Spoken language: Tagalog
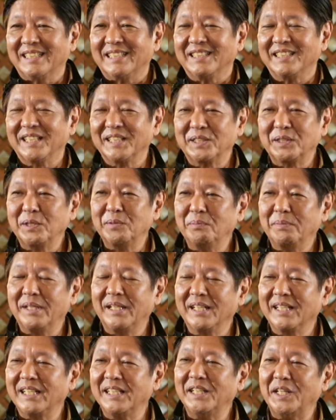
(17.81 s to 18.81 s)
Ito yung
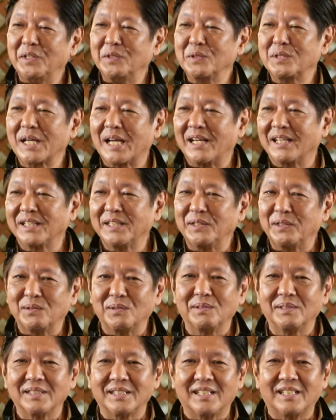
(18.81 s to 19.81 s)
binigay ninyo sa akin
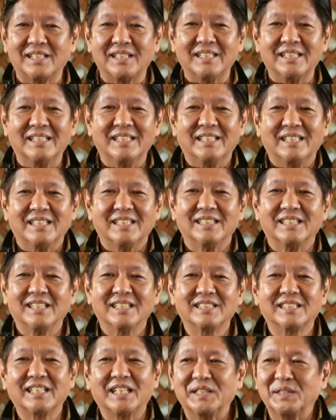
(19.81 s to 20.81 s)
nung uh,
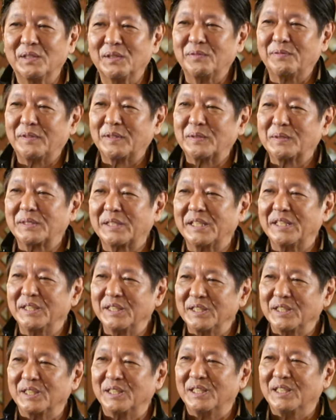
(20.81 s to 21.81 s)
nag-send off ako sa inyo.